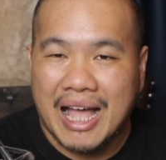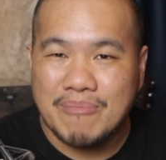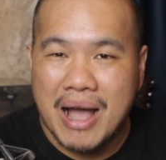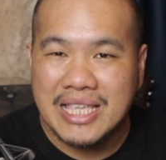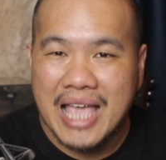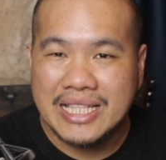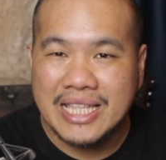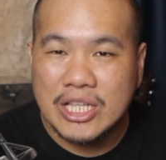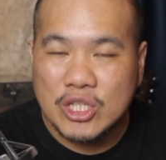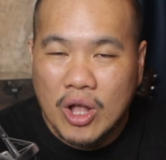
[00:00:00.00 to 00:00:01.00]
มบางอย่างที่
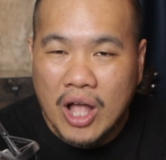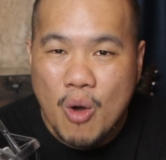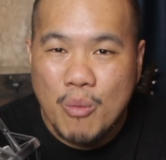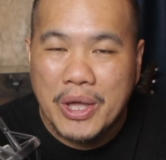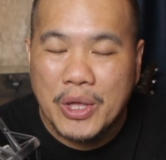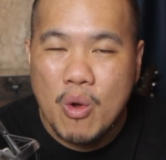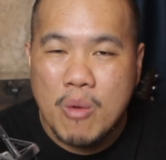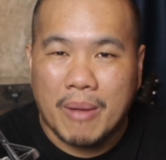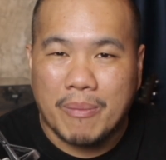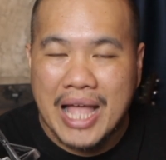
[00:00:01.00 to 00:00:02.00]
จะต้องเข้าไปร่วม
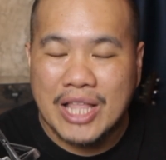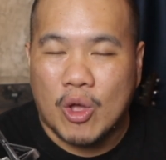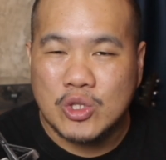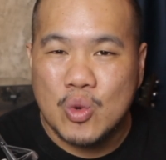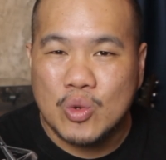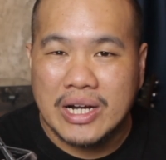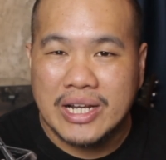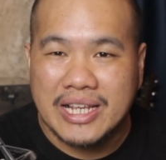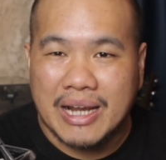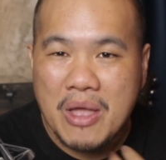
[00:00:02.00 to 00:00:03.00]
กับการต่อสู้ครั้งนี้
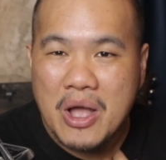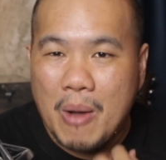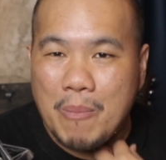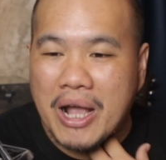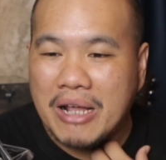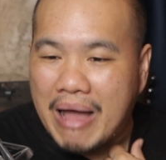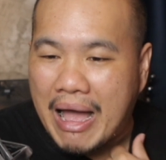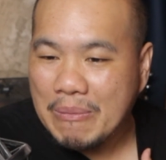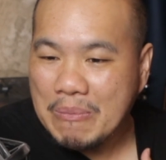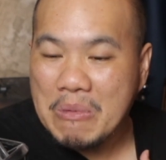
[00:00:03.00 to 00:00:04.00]
ครับเขาเปิดมา
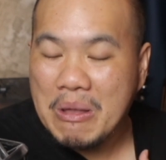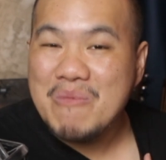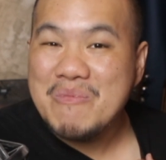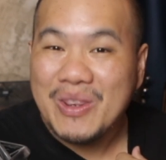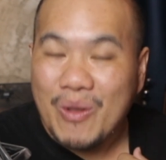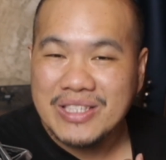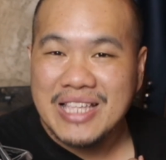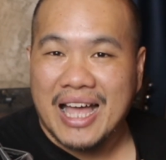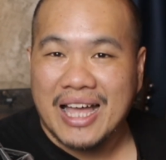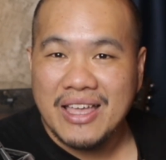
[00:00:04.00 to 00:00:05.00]
แล้วมีรอยสั
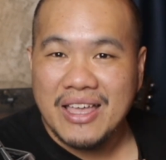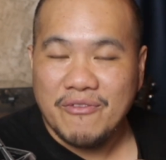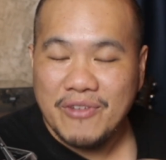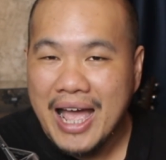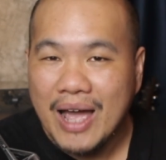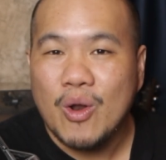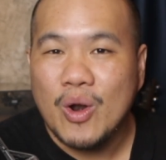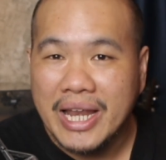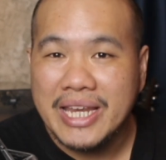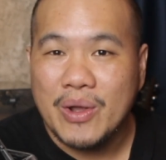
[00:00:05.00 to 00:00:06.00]
กฝรั่งเขาล้อเลี
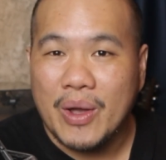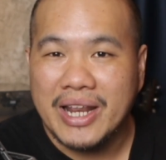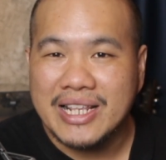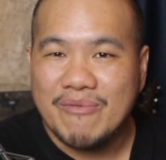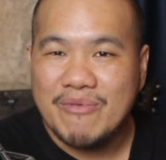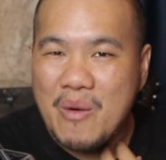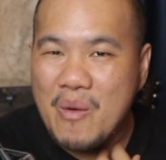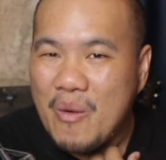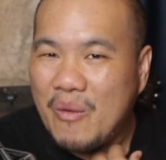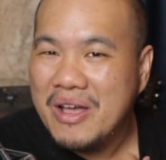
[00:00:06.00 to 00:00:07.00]
ยนนิดหน่อยนะครับว่าโอ้
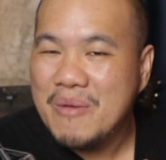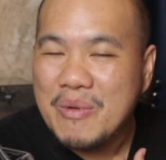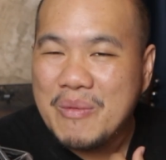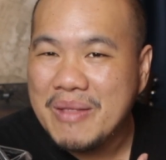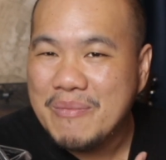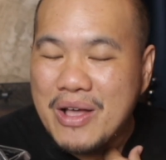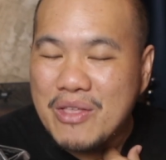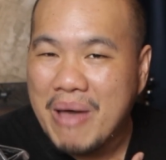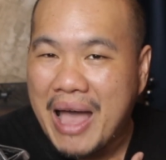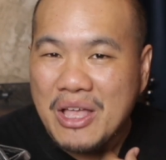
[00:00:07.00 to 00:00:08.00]
มึงมีเบิร์ธ
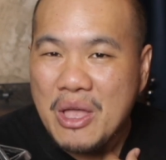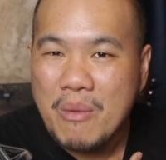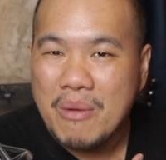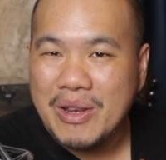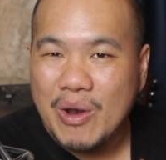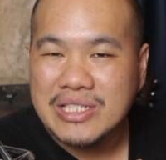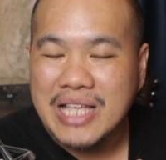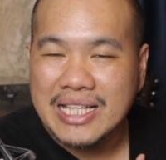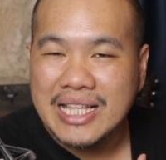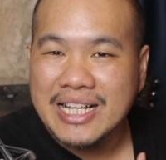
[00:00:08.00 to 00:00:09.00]
มาร์กมึงมีรอยสัก
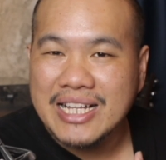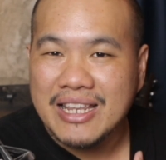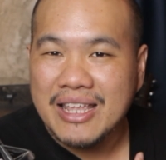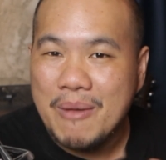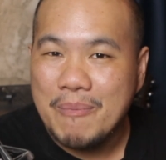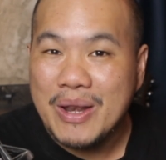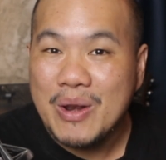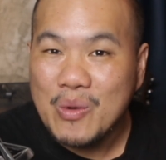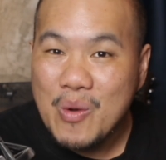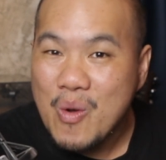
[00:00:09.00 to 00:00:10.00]
ตั้งแต่เกิดเป็นโล
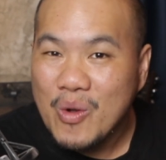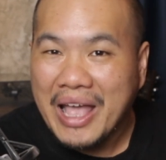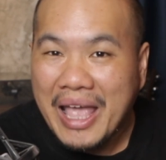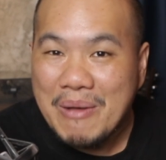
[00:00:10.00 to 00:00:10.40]
โก้เกม